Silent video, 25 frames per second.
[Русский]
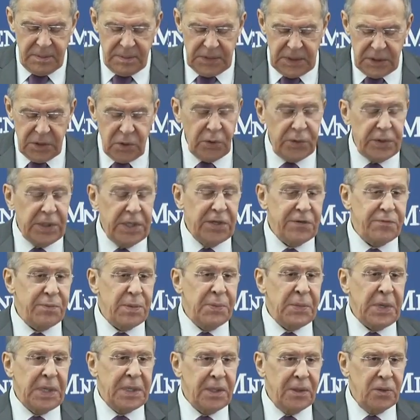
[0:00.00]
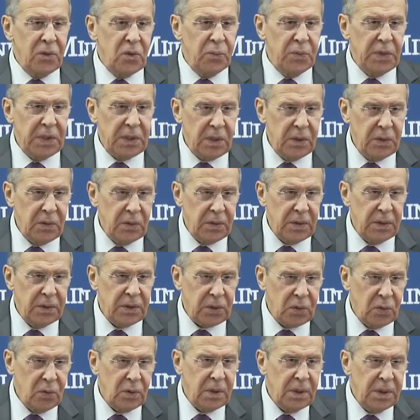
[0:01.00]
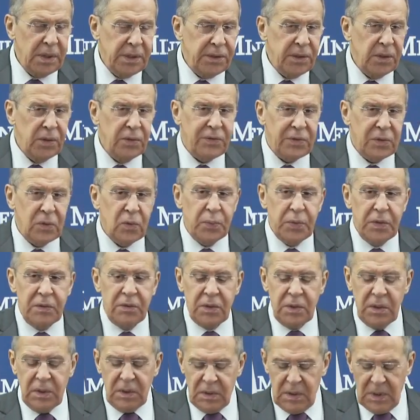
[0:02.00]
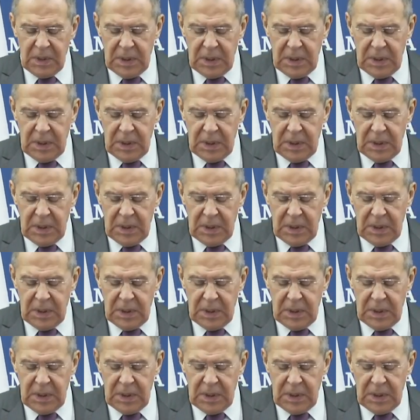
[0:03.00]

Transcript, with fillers: идет речь в меморандуме, который скоро, надеюсь, вступит в силу.